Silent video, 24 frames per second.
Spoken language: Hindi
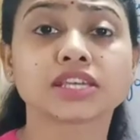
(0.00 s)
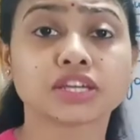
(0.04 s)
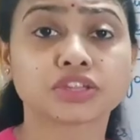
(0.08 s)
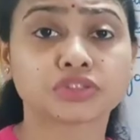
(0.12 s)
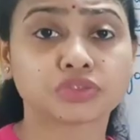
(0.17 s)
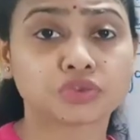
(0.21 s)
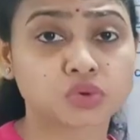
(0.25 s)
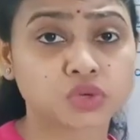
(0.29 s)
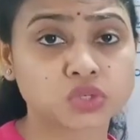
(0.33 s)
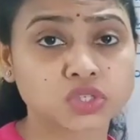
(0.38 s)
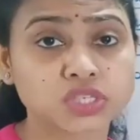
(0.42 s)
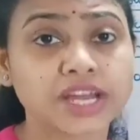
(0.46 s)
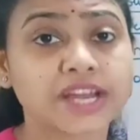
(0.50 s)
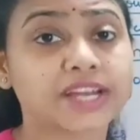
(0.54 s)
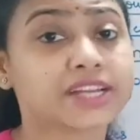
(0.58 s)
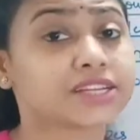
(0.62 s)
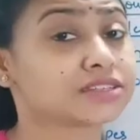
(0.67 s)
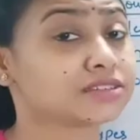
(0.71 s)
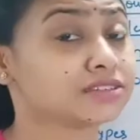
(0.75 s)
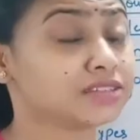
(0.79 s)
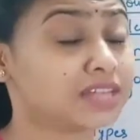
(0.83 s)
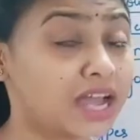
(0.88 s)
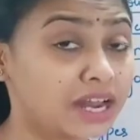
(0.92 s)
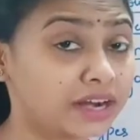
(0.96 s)

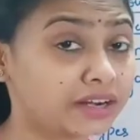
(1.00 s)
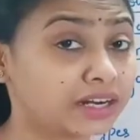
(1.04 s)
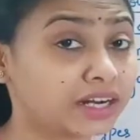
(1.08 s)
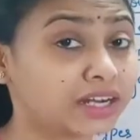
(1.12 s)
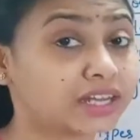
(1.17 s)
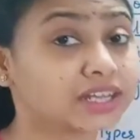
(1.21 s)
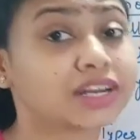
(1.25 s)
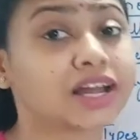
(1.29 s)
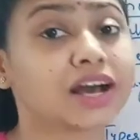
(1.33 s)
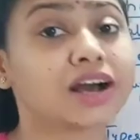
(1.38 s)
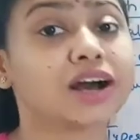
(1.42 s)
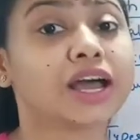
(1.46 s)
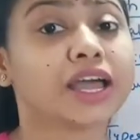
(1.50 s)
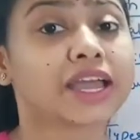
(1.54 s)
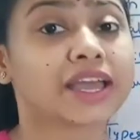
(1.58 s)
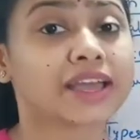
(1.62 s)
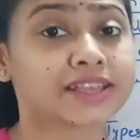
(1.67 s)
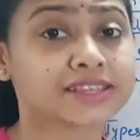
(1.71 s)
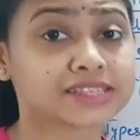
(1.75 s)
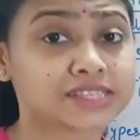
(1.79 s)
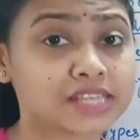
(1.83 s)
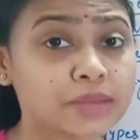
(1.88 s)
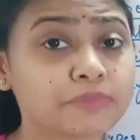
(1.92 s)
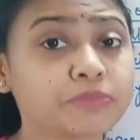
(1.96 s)
इरिथ्रोसाइट्स ध्यान रखना
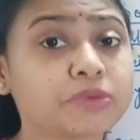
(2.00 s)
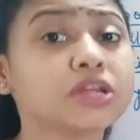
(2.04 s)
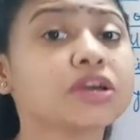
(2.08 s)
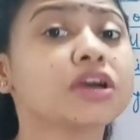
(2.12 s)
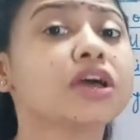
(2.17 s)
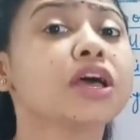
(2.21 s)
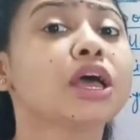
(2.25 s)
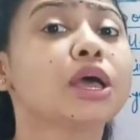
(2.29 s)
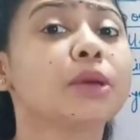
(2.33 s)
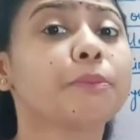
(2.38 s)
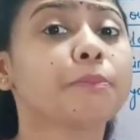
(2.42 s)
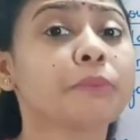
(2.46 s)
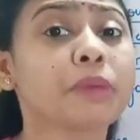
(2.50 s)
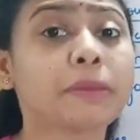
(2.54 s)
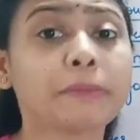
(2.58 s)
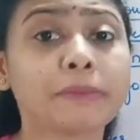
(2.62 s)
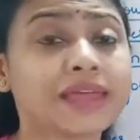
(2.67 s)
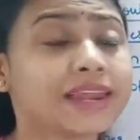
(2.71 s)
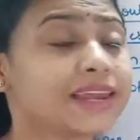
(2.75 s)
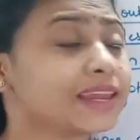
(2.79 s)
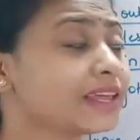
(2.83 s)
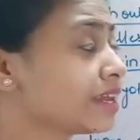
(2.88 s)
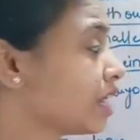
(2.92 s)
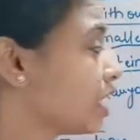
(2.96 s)
एक्सेप्ट
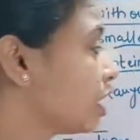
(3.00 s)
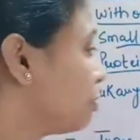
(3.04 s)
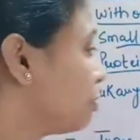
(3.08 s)
मेमेलियन